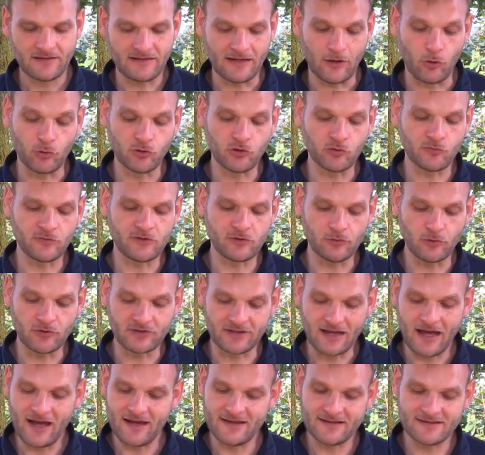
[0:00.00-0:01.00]
der rund um die Uhr
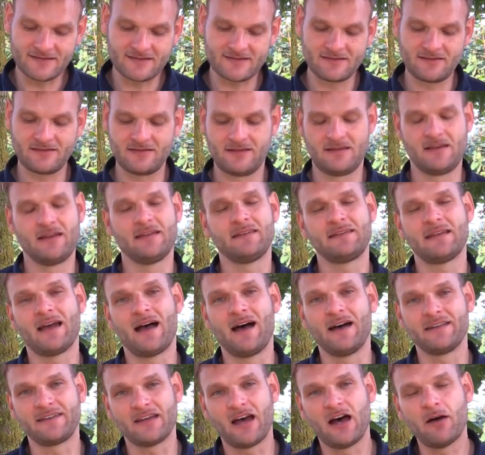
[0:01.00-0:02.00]
da ist,
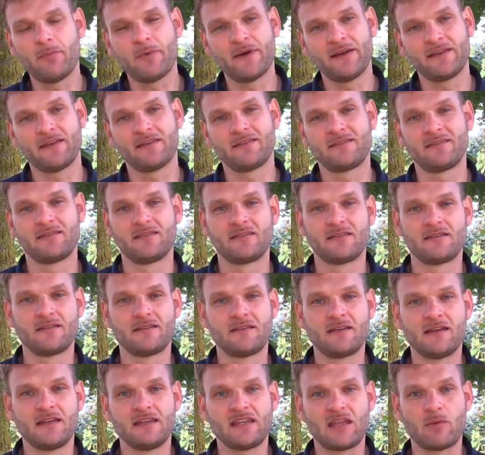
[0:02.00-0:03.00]
der hart arbeitet,
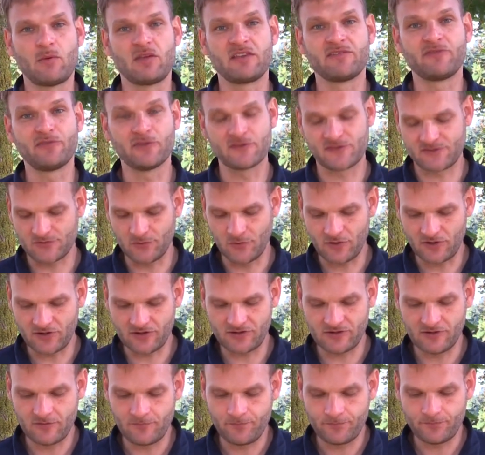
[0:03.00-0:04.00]
der mich
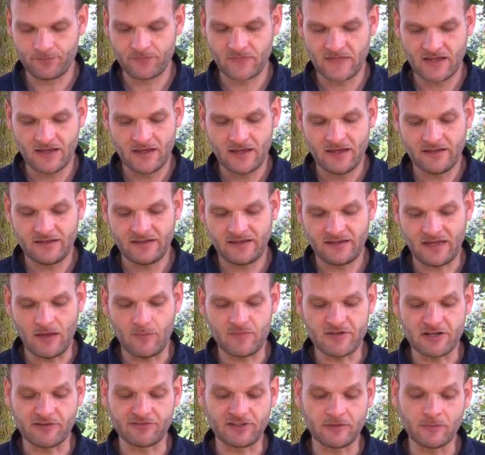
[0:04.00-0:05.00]
versorgt, der
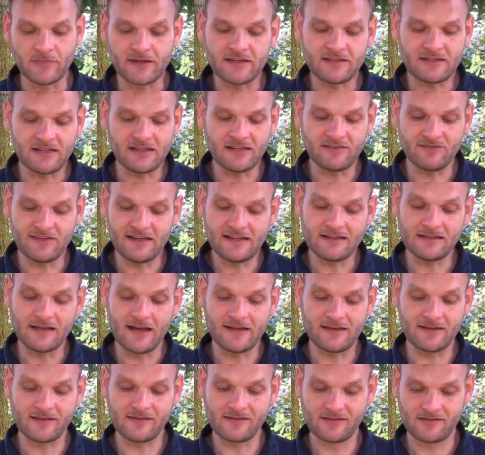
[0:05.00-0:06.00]
mich auf dem richtigen Weg
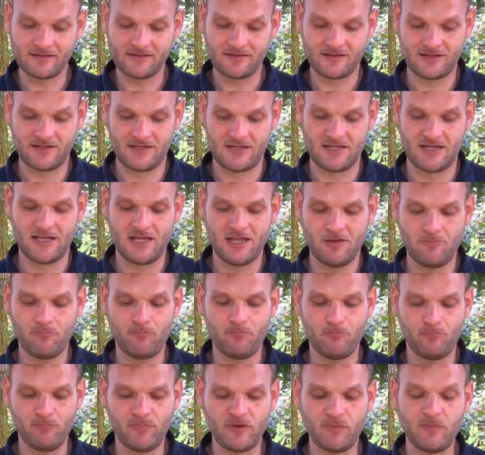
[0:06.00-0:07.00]
leitet,
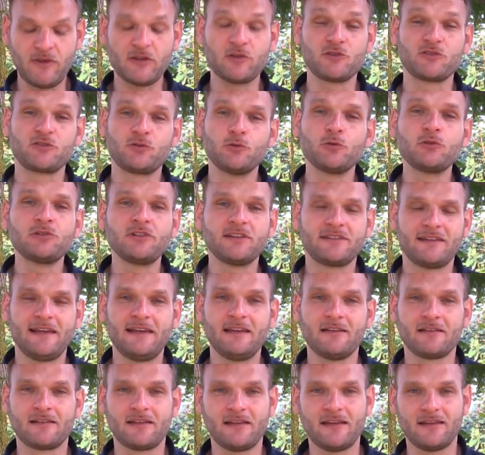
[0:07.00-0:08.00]
mit mir durch dunkle
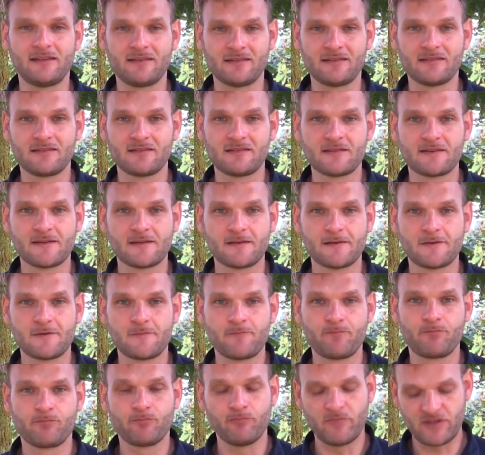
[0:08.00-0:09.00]
Täler geht,
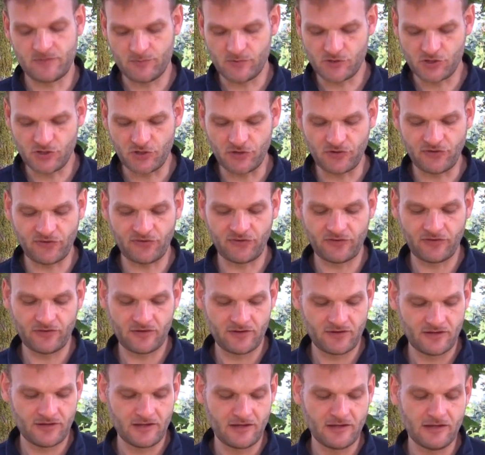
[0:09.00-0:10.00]
mich beschützt
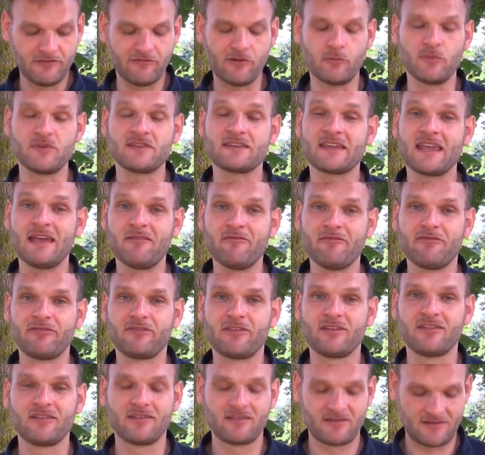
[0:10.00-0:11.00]
für mich
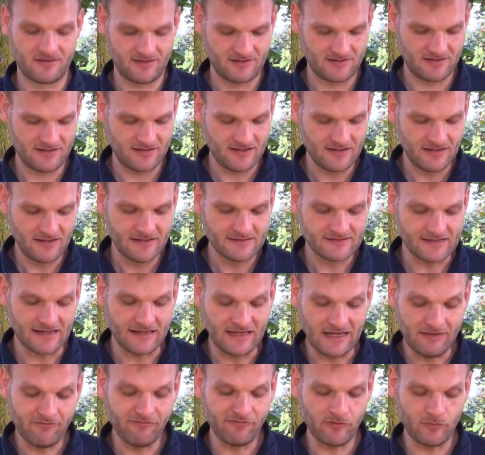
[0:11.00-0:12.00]
kämpft, sein
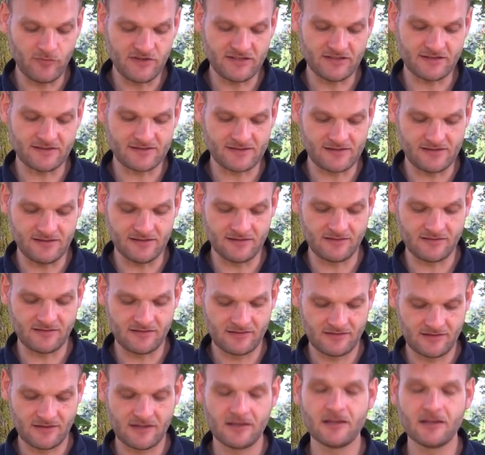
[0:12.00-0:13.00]
Leben für mich riskiert,